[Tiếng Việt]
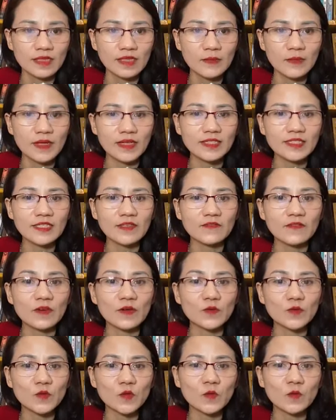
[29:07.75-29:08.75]
khi mà anh chị
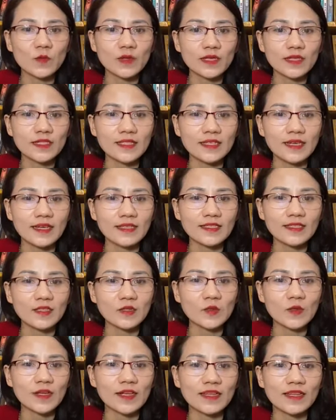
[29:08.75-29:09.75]
vào zoom ấy thì anh
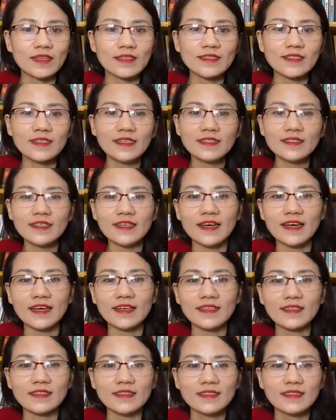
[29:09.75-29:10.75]
chị toàn thấy chia
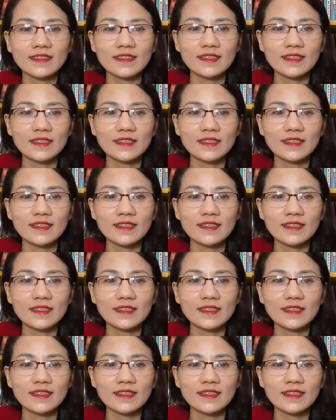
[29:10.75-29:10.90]
sẻ